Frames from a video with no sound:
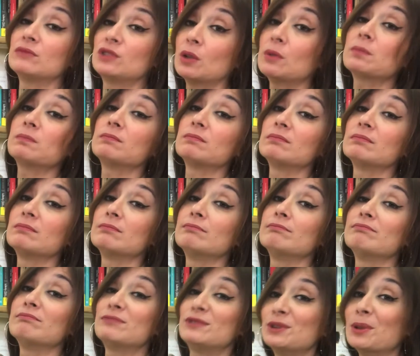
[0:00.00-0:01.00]
to,
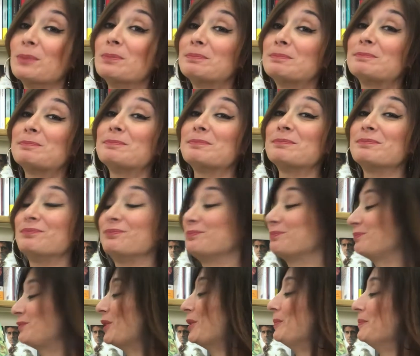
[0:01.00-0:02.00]
to,
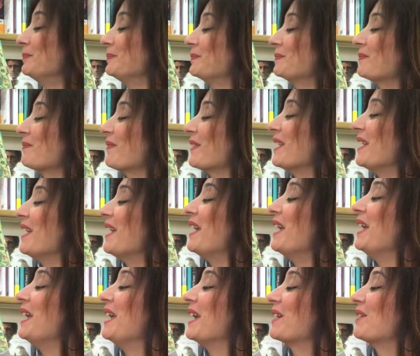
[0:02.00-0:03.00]
to.
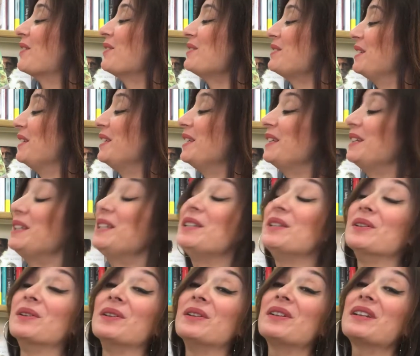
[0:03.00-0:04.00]
E così
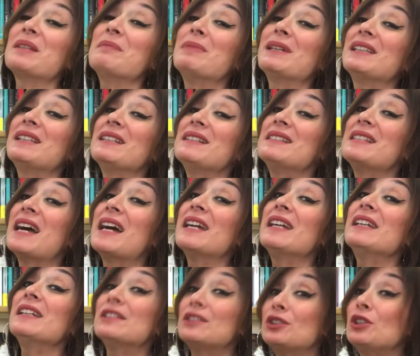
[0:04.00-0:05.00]
io lo
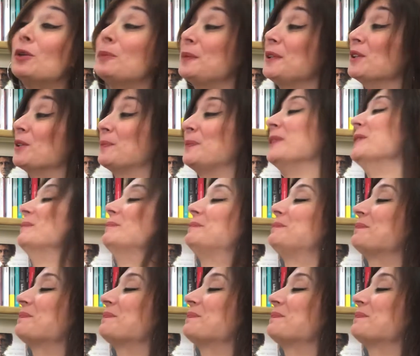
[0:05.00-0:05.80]
ribattezzai Topiopi.